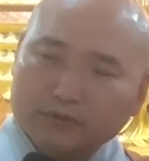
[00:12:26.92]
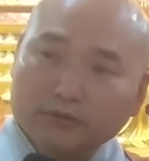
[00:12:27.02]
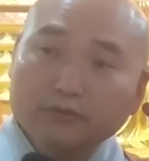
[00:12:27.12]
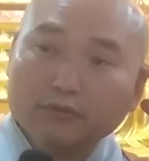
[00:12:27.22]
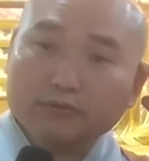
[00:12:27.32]

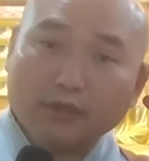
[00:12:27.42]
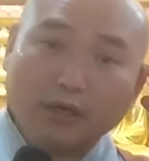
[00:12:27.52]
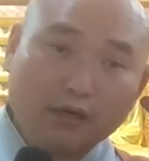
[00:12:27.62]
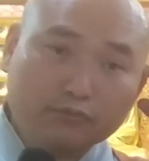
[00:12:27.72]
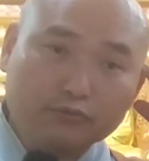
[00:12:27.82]
진정으로
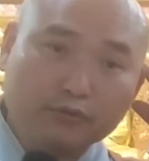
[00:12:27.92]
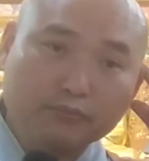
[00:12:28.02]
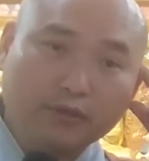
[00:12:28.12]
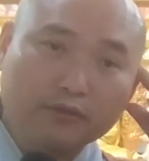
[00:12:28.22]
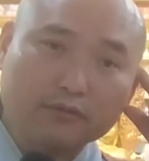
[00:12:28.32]
사랑하고
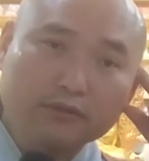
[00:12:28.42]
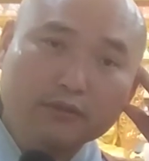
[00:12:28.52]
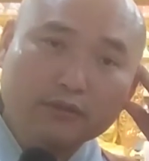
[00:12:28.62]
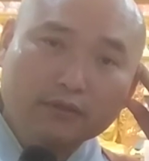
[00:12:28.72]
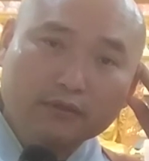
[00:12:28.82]
그러면
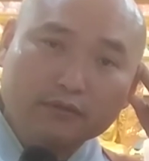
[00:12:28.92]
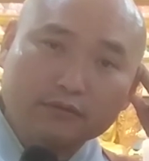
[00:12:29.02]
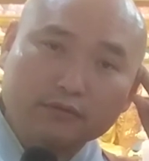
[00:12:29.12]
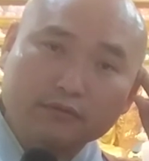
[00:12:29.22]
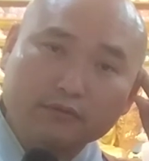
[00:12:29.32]

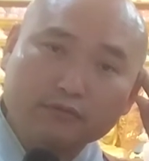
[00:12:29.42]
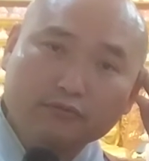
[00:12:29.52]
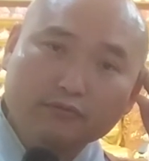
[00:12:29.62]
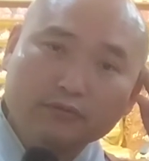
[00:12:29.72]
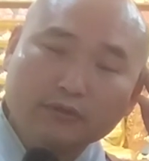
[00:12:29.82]
어,
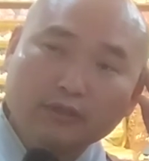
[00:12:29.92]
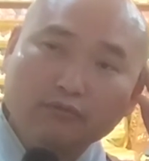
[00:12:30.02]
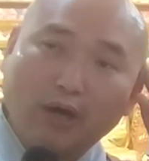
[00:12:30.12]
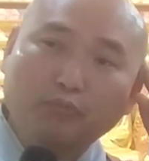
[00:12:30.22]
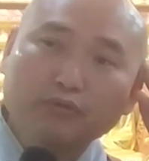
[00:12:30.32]

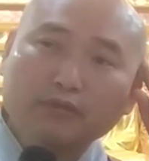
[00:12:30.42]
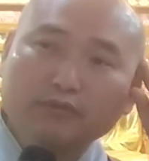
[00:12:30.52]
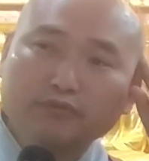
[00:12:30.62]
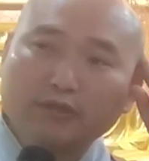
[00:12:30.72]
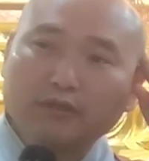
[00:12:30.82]
과보
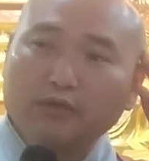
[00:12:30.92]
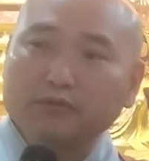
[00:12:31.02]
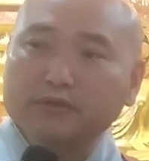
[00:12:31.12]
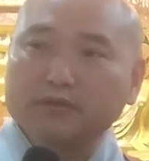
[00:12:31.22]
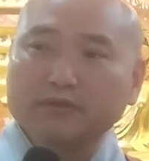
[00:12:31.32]
때문에
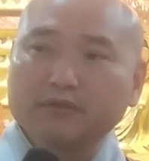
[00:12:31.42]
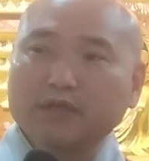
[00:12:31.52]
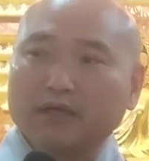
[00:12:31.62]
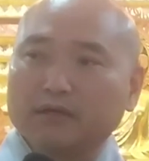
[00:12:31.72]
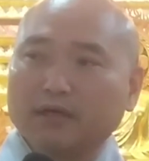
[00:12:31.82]
계율을 지키는
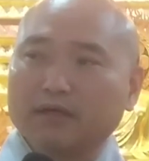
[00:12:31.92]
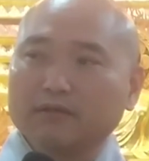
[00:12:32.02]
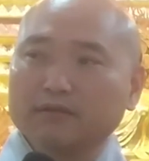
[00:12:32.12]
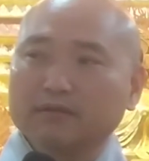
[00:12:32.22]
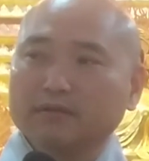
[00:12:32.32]
게 아니라
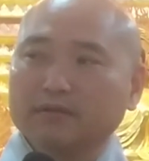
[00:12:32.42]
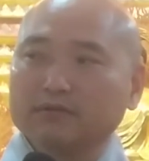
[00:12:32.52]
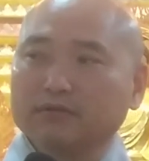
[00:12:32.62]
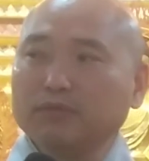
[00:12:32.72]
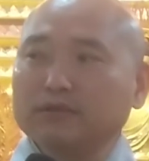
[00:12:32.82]

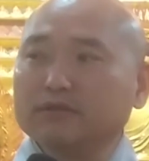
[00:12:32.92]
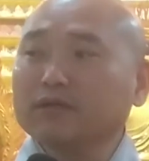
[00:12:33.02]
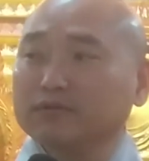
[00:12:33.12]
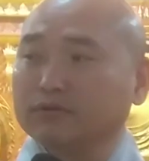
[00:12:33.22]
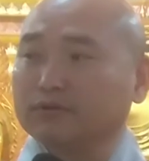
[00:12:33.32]
정말
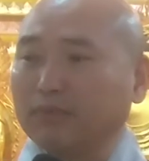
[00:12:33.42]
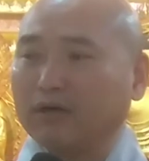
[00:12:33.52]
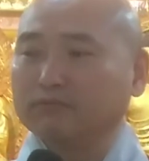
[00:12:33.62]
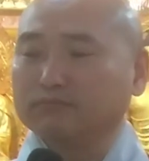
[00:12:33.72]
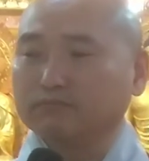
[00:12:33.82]
인간적인
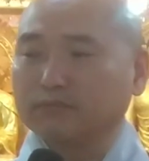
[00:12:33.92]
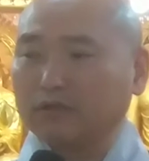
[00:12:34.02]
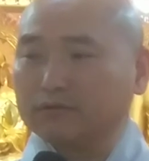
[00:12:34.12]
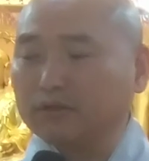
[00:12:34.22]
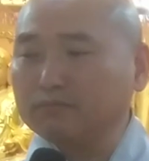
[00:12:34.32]
마음,
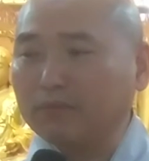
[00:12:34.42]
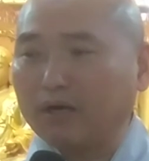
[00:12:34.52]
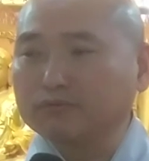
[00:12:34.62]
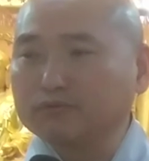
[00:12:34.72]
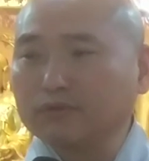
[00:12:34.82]
따뜻한
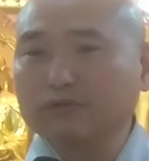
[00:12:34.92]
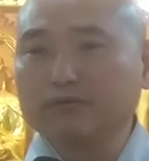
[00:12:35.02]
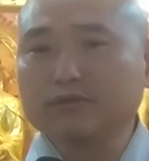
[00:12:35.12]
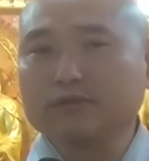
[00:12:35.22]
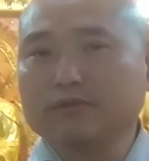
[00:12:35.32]
마음으로
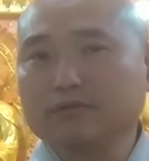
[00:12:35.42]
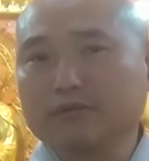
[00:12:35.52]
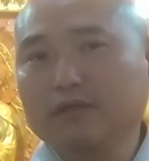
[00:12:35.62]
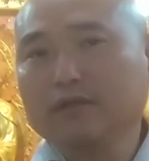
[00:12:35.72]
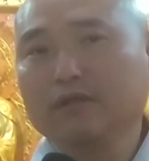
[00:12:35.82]
계율을 지키는
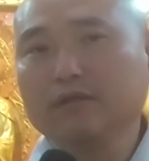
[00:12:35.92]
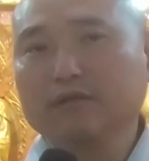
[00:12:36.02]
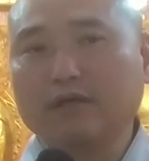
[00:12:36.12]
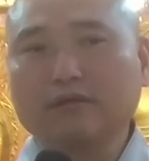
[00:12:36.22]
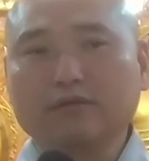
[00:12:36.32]
게
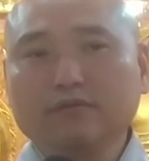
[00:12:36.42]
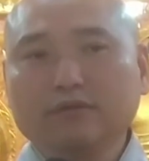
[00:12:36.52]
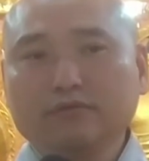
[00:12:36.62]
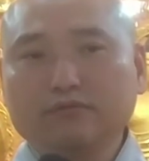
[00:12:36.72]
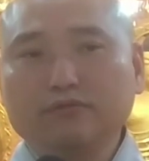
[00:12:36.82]
가장
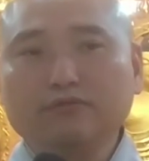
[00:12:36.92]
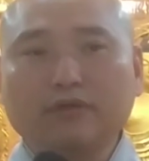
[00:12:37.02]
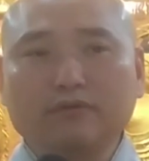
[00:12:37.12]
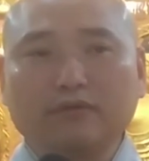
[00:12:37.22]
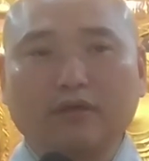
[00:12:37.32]

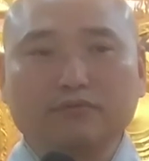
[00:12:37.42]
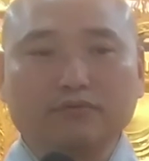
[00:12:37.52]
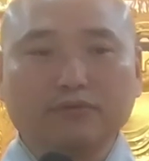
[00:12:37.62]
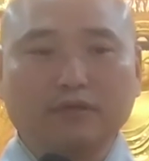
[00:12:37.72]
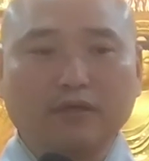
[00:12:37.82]
훌륭한
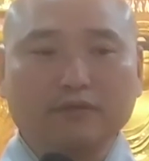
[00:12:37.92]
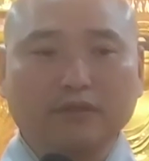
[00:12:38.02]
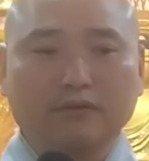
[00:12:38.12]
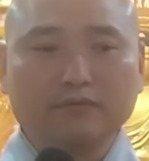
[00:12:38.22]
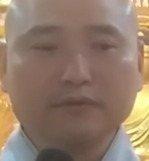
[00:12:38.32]
거라고 생각을
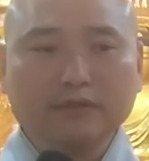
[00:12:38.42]
해요.